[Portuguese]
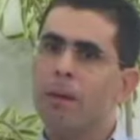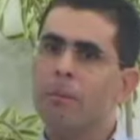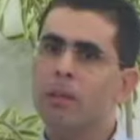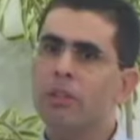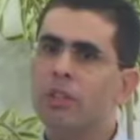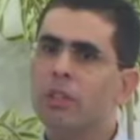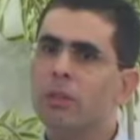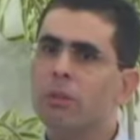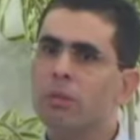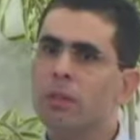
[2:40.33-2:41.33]

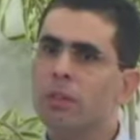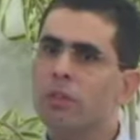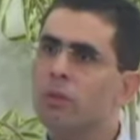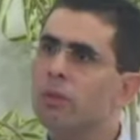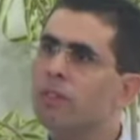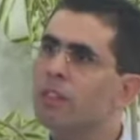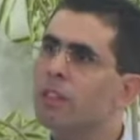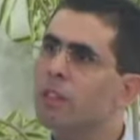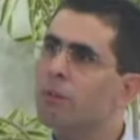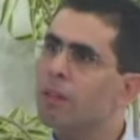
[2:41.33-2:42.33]
permitindo que a gente
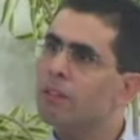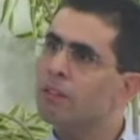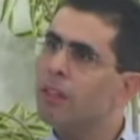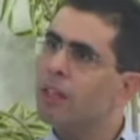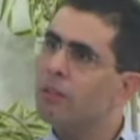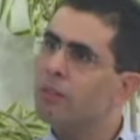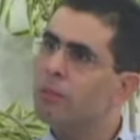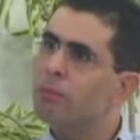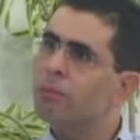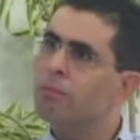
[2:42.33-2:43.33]
consiga ter um
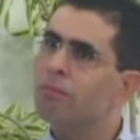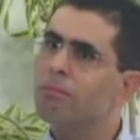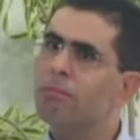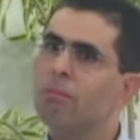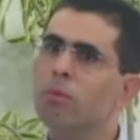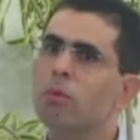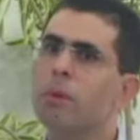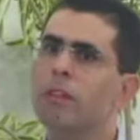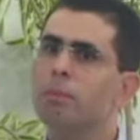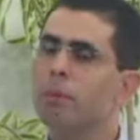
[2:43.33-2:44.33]
acesso muito
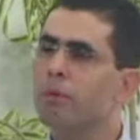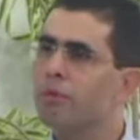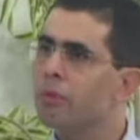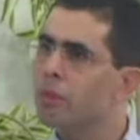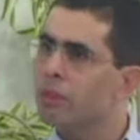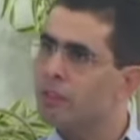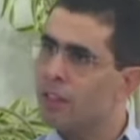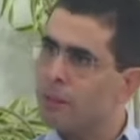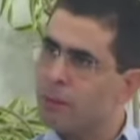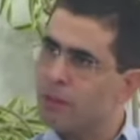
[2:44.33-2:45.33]
mais profundo ao
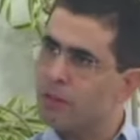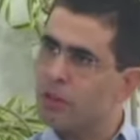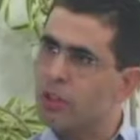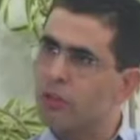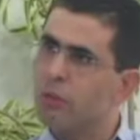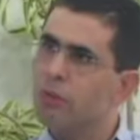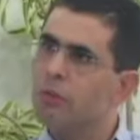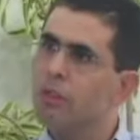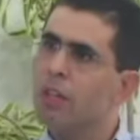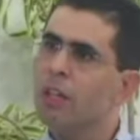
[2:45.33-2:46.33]
ensinamento de
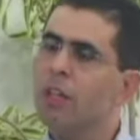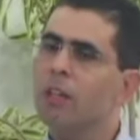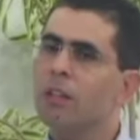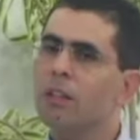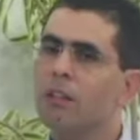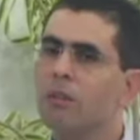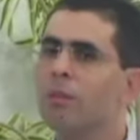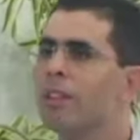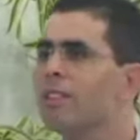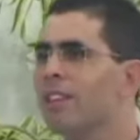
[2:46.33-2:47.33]
Jesus
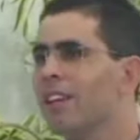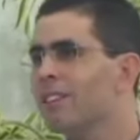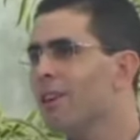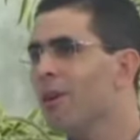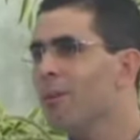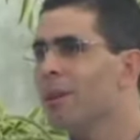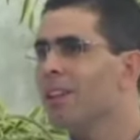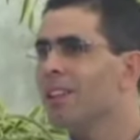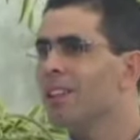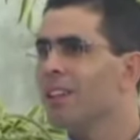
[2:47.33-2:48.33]
do que sem essa obra.
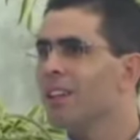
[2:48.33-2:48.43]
